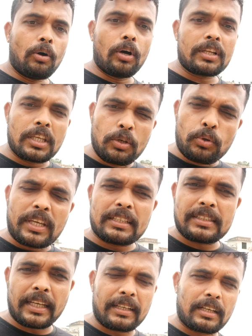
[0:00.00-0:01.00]
और क्यों
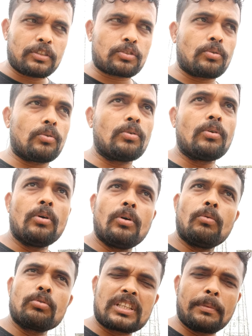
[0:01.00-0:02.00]
किया जाएगा
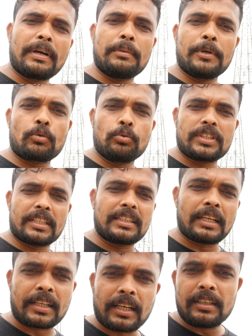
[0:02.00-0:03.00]
इसको उसके बारे में कुछ एक
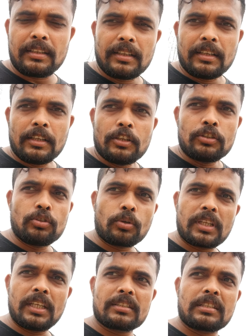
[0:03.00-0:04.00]
जानकारी जो
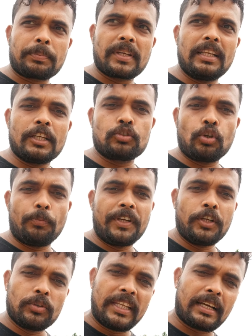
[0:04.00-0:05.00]
कि ये सबके लिए जो
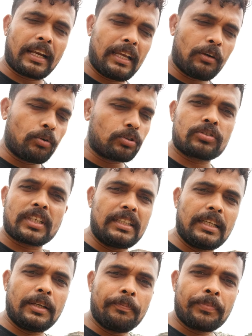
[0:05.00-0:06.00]
वीडियो देख रहा है वो तो
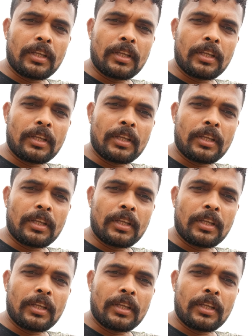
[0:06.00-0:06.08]
सही है